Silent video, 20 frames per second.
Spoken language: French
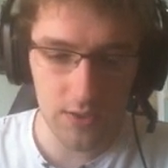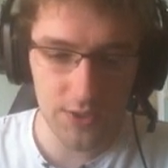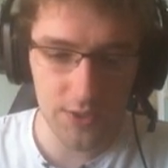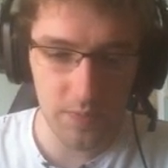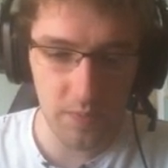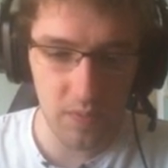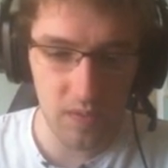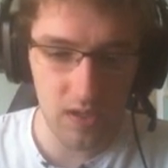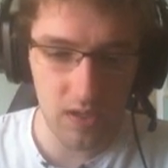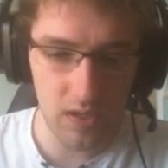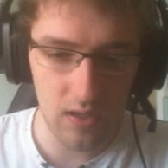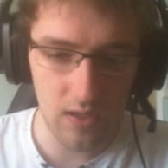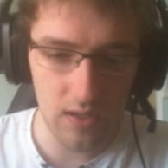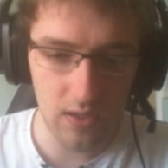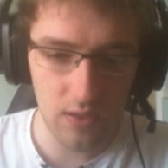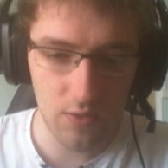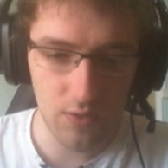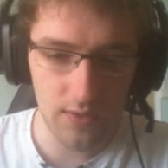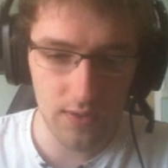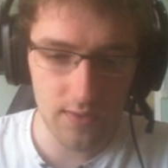j'ai pas
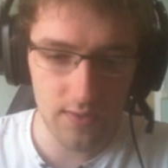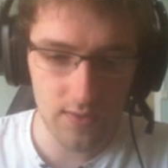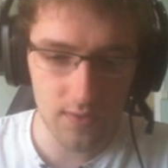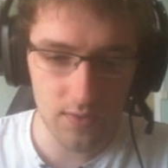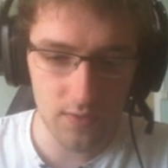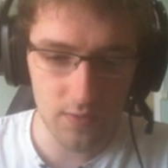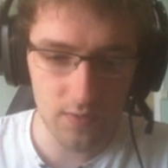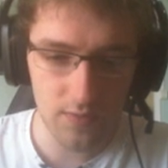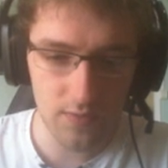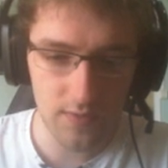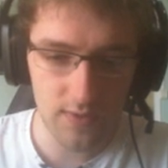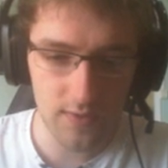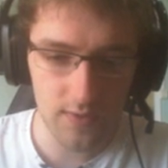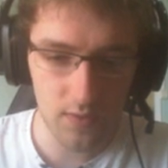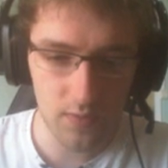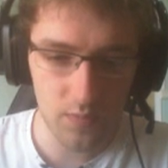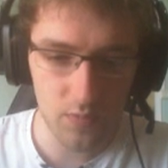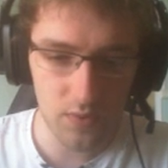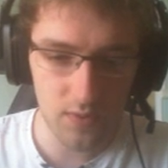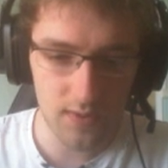les connaissances
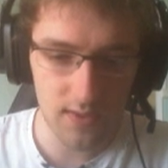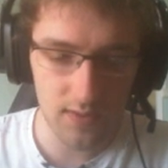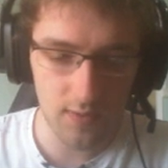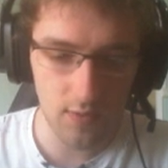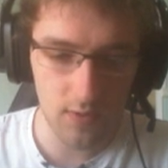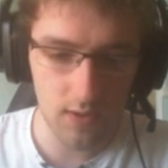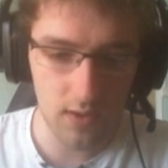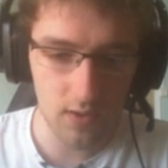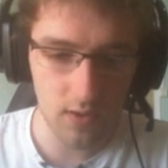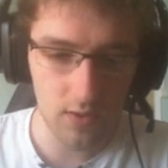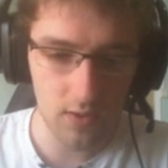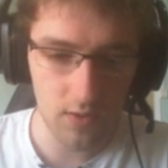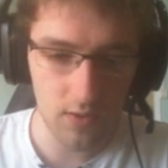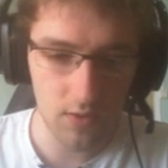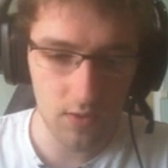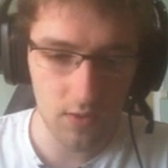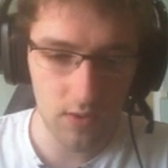suffisantes pour savoir euh,